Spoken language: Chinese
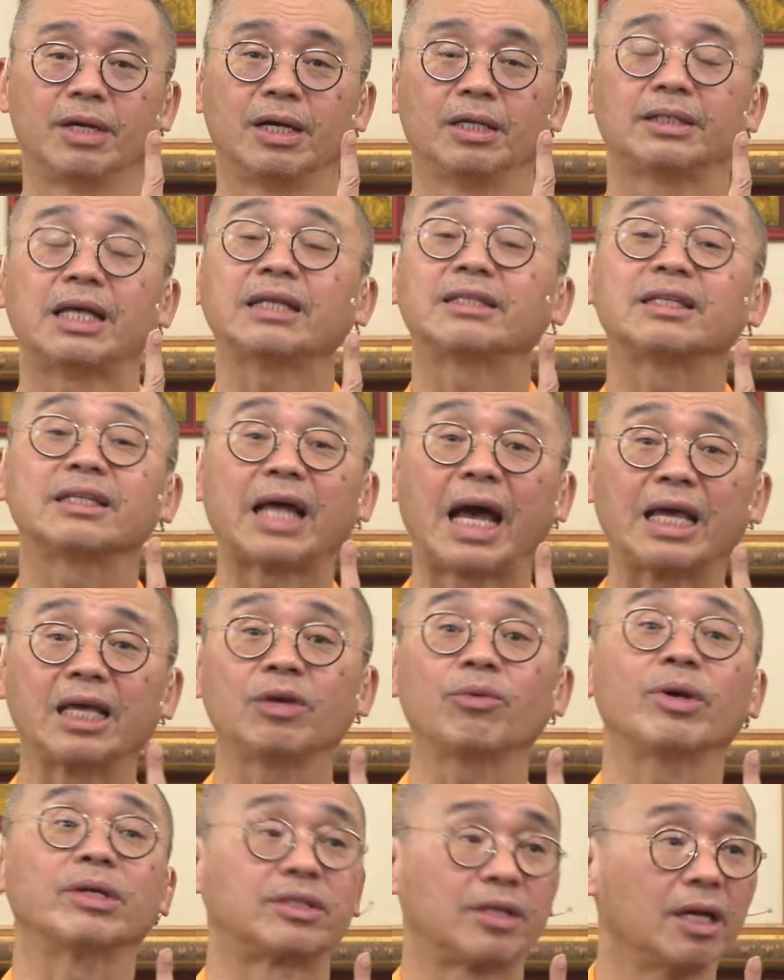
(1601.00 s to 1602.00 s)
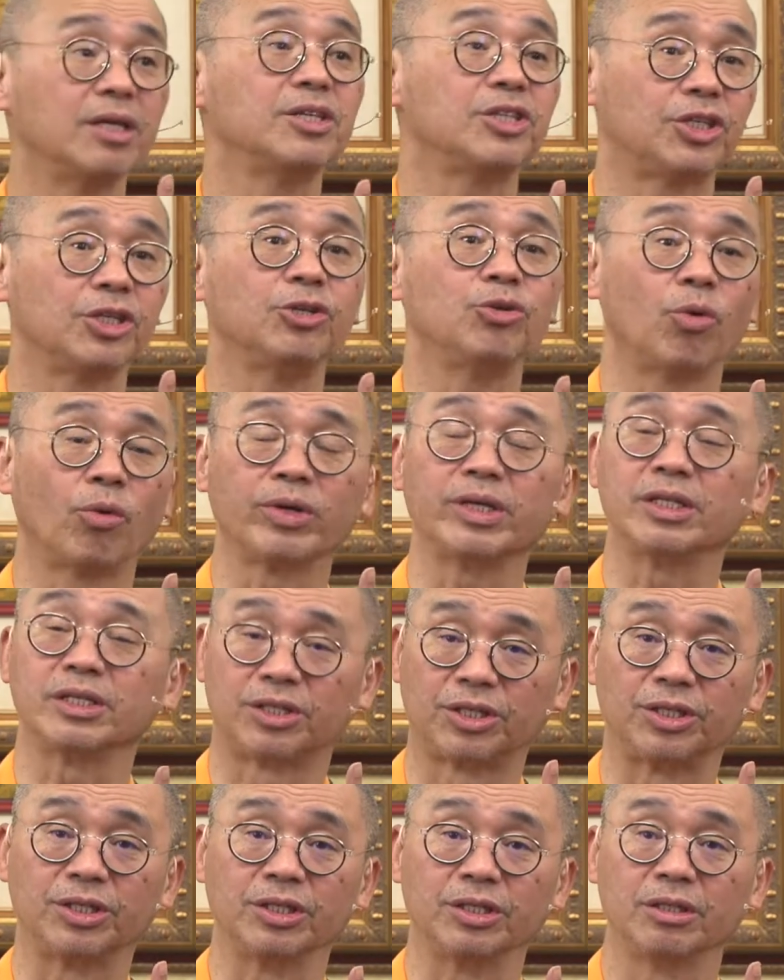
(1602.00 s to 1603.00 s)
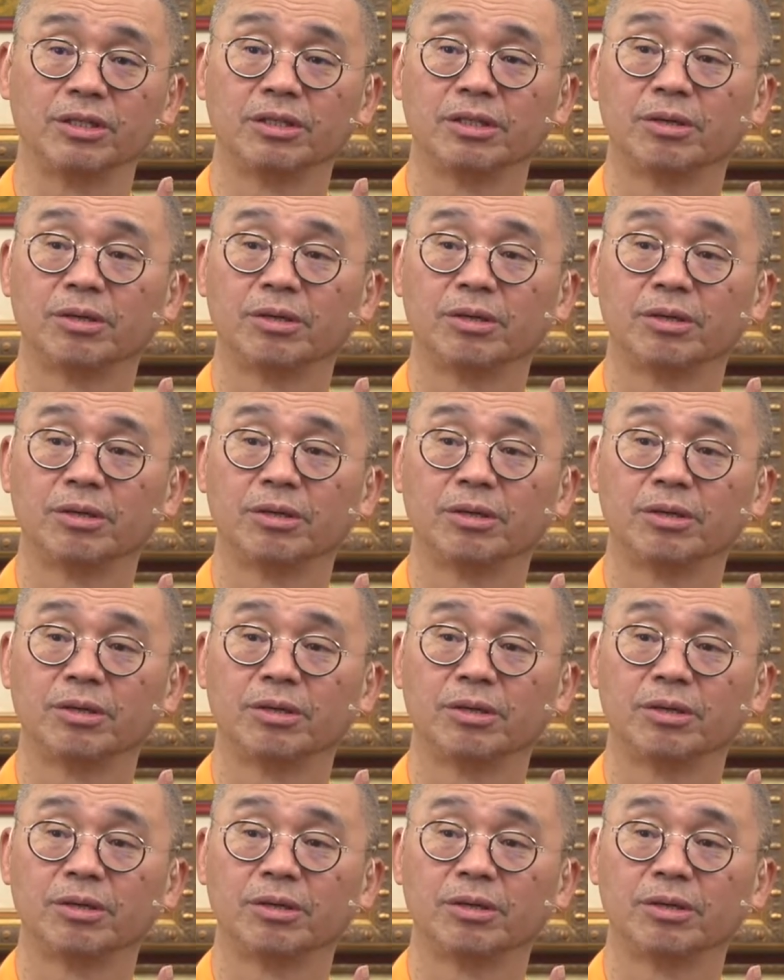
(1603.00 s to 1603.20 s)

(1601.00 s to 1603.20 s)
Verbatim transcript: 但是他因为嗔心容易起，